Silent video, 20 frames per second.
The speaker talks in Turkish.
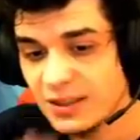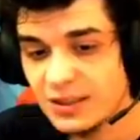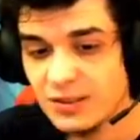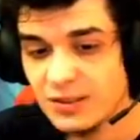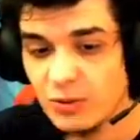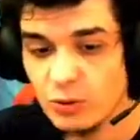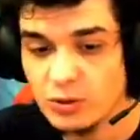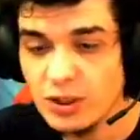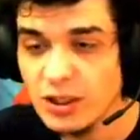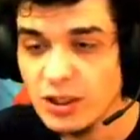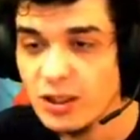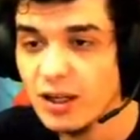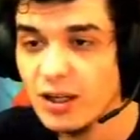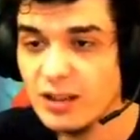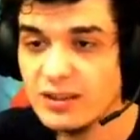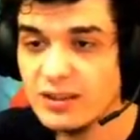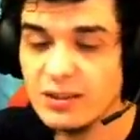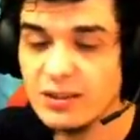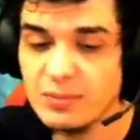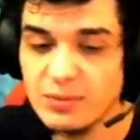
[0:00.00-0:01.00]
O da
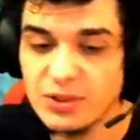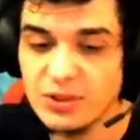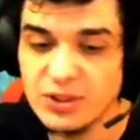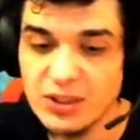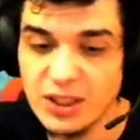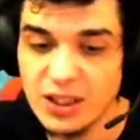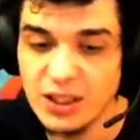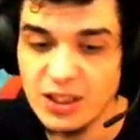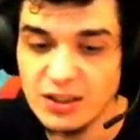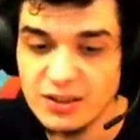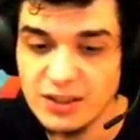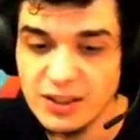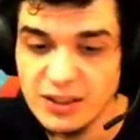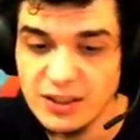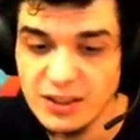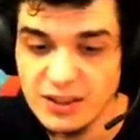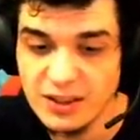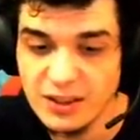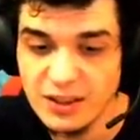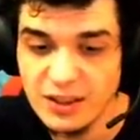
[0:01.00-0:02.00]
katilmiş ya.
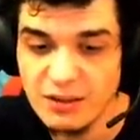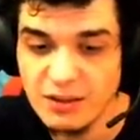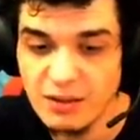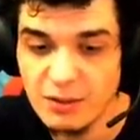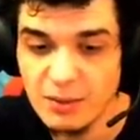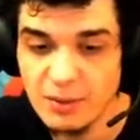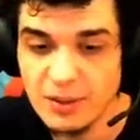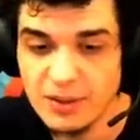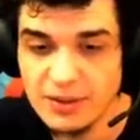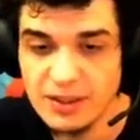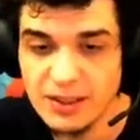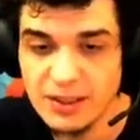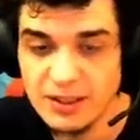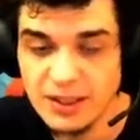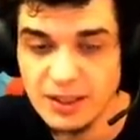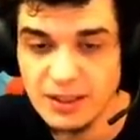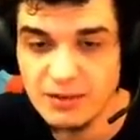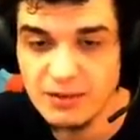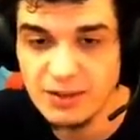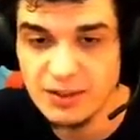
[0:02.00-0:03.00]
Trade atanlar var bana.
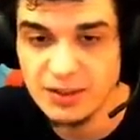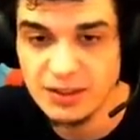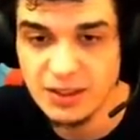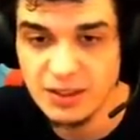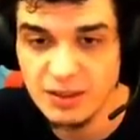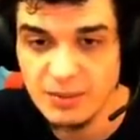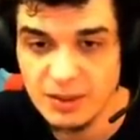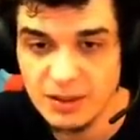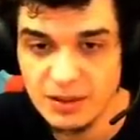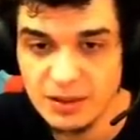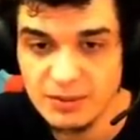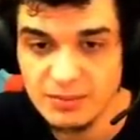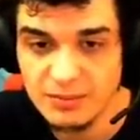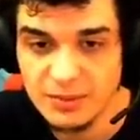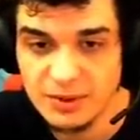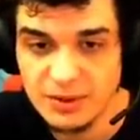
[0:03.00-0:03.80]
Trade'den ne verecekler bakalım.